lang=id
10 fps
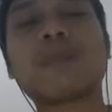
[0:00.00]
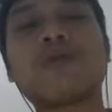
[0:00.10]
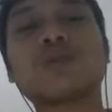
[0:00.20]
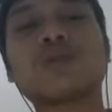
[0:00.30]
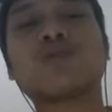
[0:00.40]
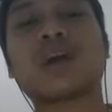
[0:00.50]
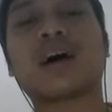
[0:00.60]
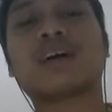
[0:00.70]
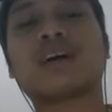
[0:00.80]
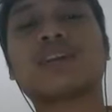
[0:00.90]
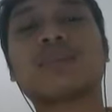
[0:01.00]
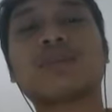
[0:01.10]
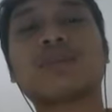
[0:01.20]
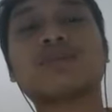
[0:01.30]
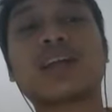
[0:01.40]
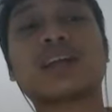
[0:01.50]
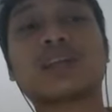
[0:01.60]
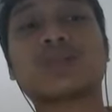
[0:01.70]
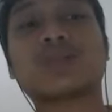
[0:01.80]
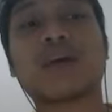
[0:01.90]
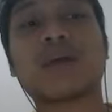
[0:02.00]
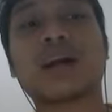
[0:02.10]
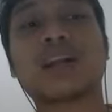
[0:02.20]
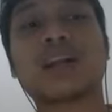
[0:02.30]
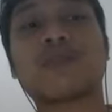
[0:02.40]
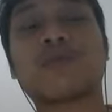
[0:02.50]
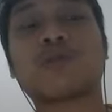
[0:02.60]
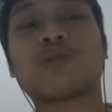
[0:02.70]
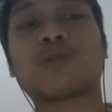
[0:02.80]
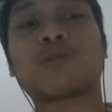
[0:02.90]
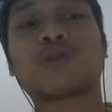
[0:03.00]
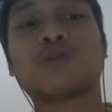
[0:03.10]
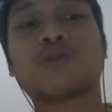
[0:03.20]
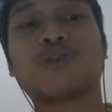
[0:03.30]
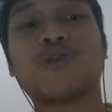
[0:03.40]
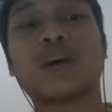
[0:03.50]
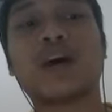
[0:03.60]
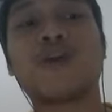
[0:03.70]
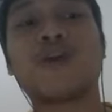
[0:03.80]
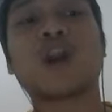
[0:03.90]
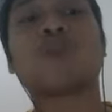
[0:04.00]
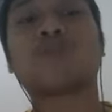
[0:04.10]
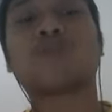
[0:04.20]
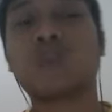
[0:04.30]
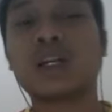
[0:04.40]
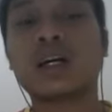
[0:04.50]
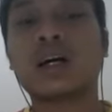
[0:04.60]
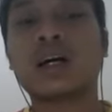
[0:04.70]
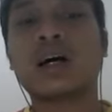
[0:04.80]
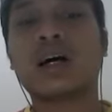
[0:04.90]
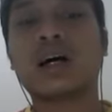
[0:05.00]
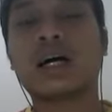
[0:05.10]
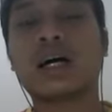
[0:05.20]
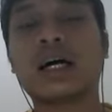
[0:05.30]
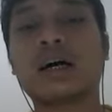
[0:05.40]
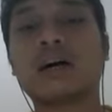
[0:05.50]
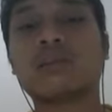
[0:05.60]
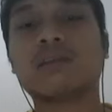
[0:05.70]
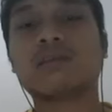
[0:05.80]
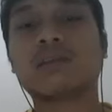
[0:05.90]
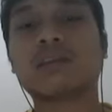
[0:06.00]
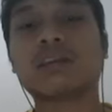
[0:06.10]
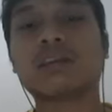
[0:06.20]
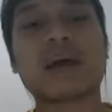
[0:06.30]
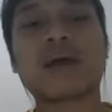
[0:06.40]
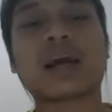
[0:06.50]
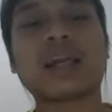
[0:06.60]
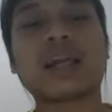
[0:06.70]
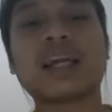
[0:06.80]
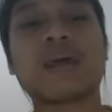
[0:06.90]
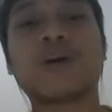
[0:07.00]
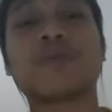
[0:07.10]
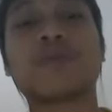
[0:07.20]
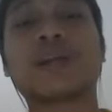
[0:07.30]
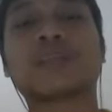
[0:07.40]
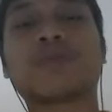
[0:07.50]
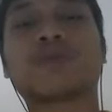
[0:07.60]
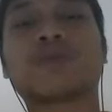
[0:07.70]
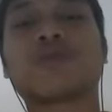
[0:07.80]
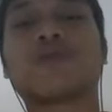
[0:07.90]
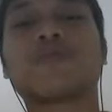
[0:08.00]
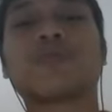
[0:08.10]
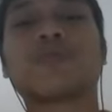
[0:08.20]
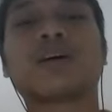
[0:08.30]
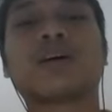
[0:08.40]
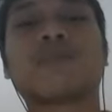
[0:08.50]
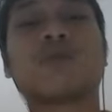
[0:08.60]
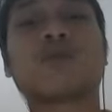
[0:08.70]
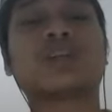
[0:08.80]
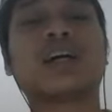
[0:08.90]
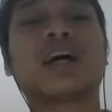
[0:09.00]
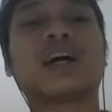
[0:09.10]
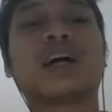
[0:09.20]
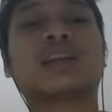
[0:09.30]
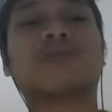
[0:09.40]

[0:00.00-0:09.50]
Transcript: kenapa gua suka? Termasuk salah satu saham yang ada di portofolio gue ya. Walaupun eh, saham makra ini nggak mendominasi porto porsinya nggak